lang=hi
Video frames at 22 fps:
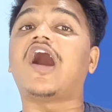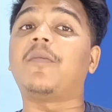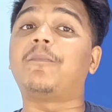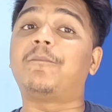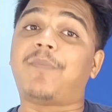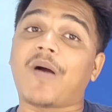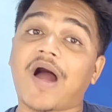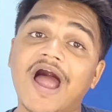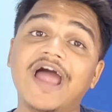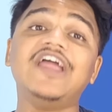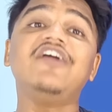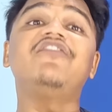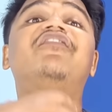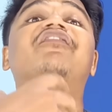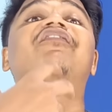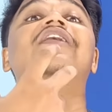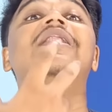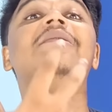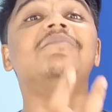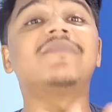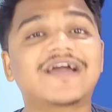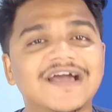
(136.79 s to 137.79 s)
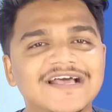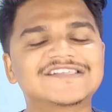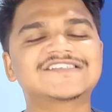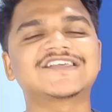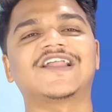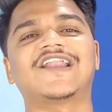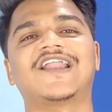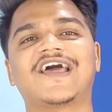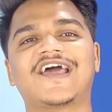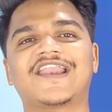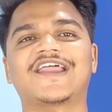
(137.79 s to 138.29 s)
अब भाई फिल्म
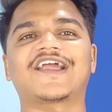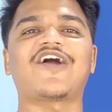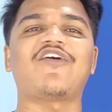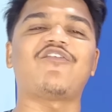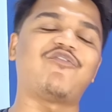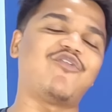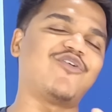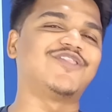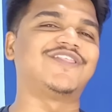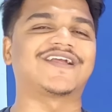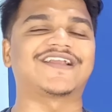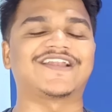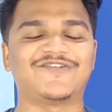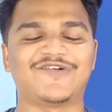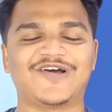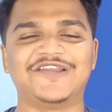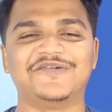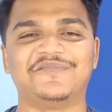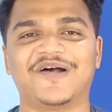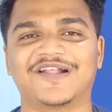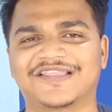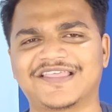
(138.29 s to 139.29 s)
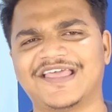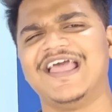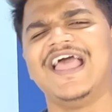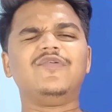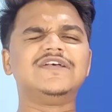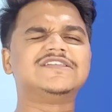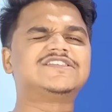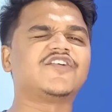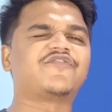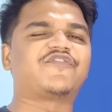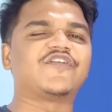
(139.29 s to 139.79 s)
कैसा लाया रहेगा वो देखने वाली बात है
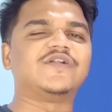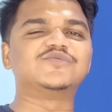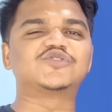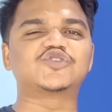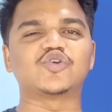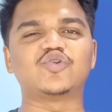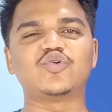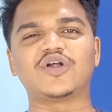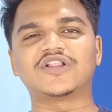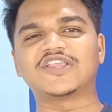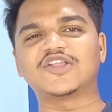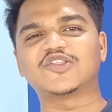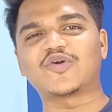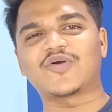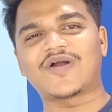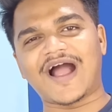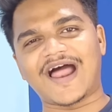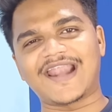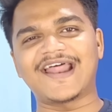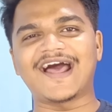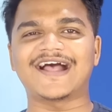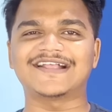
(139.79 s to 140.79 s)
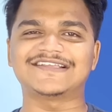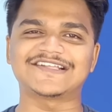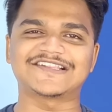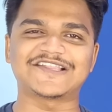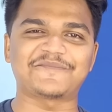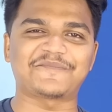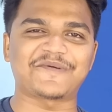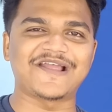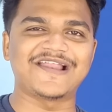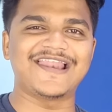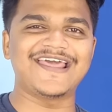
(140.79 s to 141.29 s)
एंड जब फिल्म शुरू होती तो गाना आ
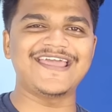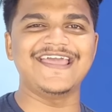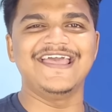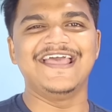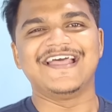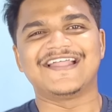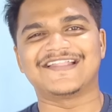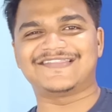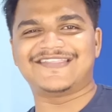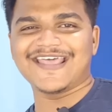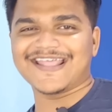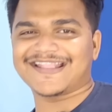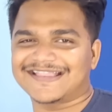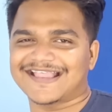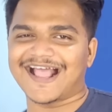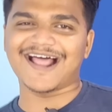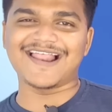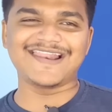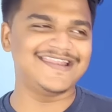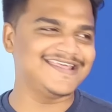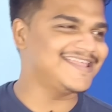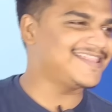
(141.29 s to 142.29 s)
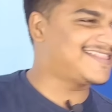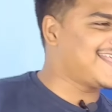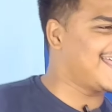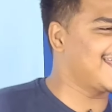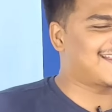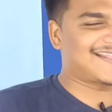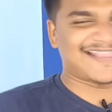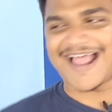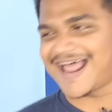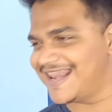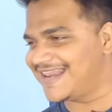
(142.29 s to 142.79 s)
जाता है पहले ही देताली
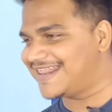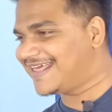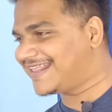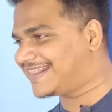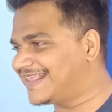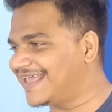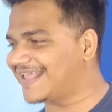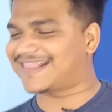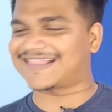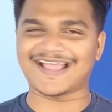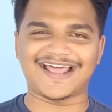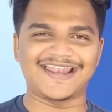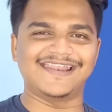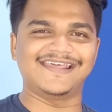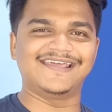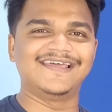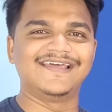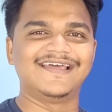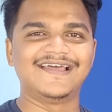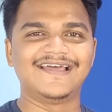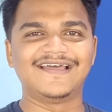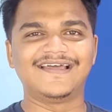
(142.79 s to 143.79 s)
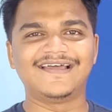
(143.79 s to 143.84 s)
देताली देताली